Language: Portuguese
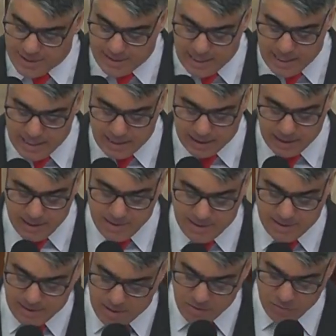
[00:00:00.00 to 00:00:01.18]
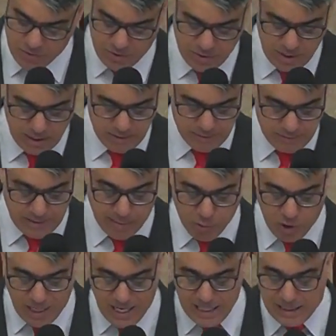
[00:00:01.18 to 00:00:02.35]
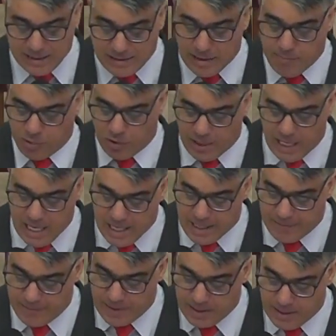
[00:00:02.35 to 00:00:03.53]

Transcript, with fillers: serem cristãos, da morada temporária,